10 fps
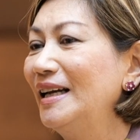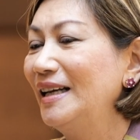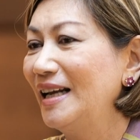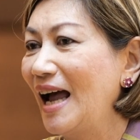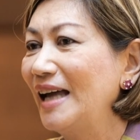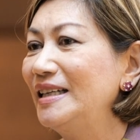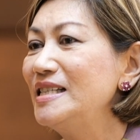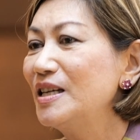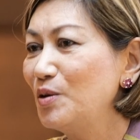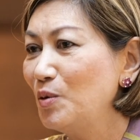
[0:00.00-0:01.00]
ในการ
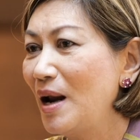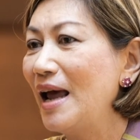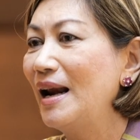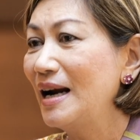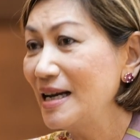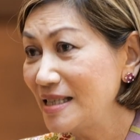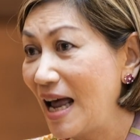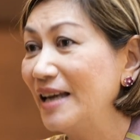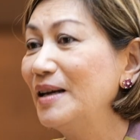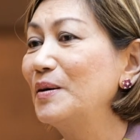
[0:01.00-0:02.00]
ที่จะดูแลและรัก
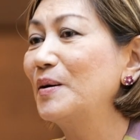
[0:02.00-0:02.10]
ษาอย่าง